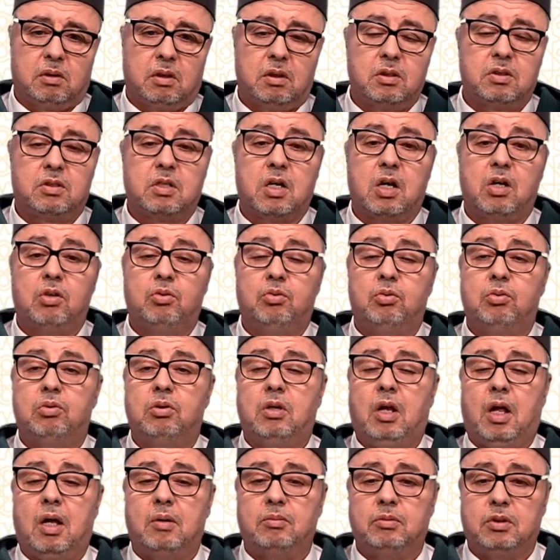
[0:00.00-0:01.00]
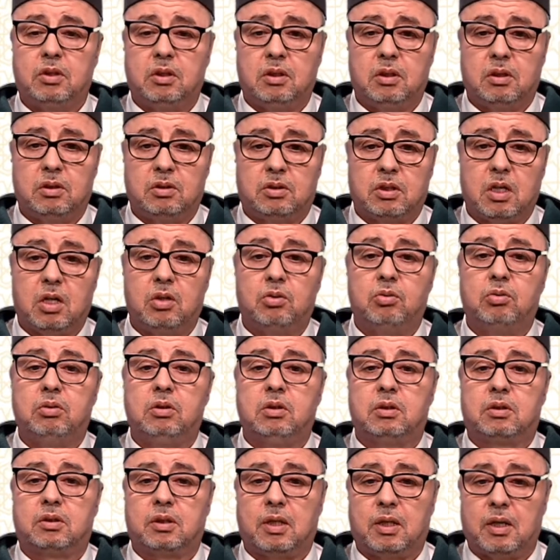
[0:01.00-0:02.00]
أنت أهل للحمد أنت أهل
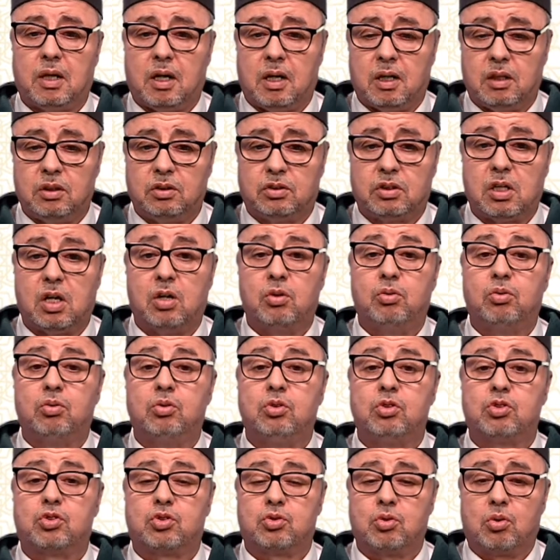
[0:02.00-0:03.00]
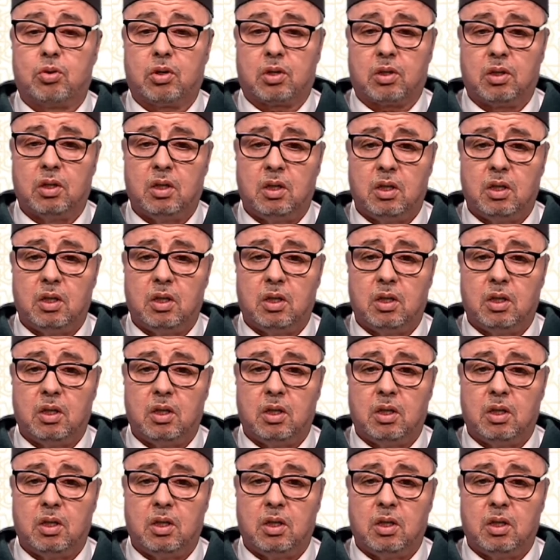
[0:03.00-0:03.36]
للثناء أنت أهل للشكر